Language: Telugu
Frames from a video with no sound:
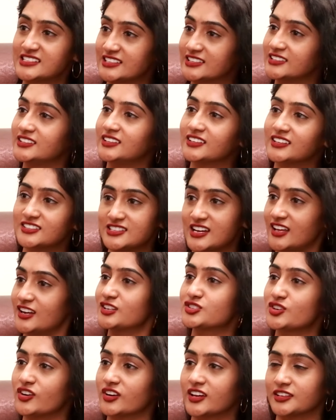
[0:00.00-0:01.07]
యాజ్ ఎ గర్ల్గా చాలా
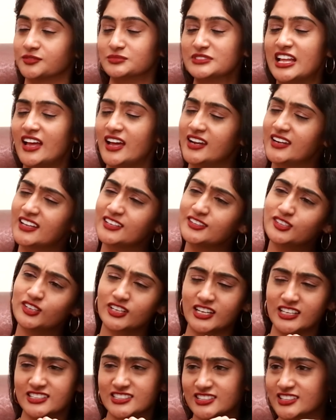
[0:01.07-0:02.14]
షాక్ అయ్యాను అంటే ఇందులో
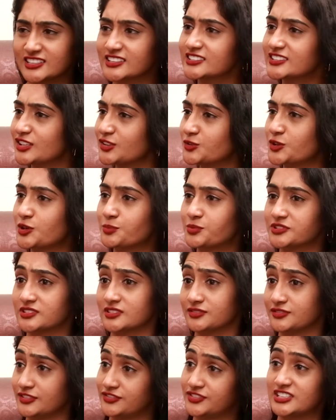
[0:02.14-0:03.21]
ఖచ్చితంగా తను
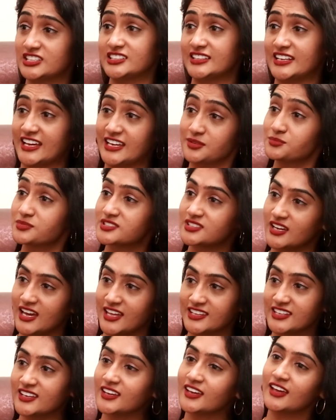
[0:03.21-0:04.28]
ఓడిపోతుంది ఫిఫ్టీన్ టైమ్స్
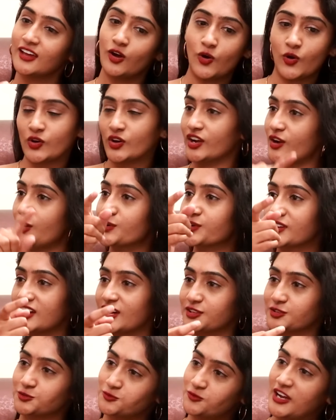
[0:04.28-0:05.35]
అది ఒక రౌండ్
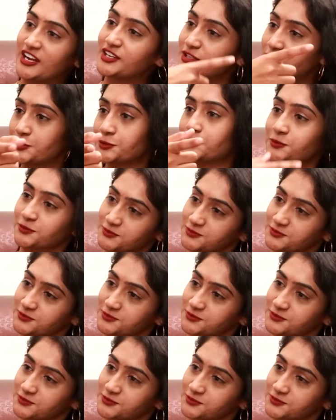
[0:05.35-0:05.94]
కాదు వన్ టూ